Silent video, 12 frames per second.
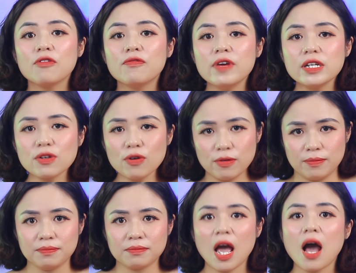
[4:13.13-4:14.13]
Ví dụ,
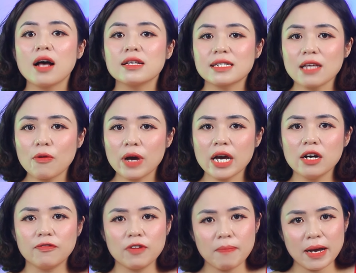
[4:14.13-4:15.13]
sau khi
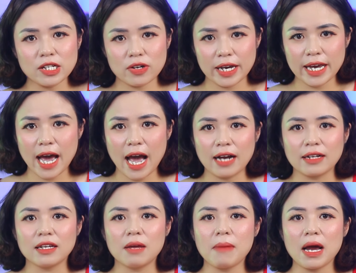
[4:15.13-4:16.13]
gửi feedback cho khách hàng
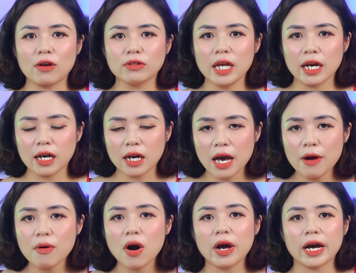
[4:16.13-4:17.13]
thì bạn có thể
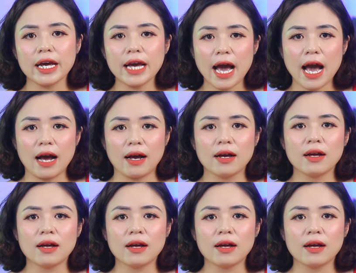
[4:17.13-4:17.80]
kêu gọi khách hàng: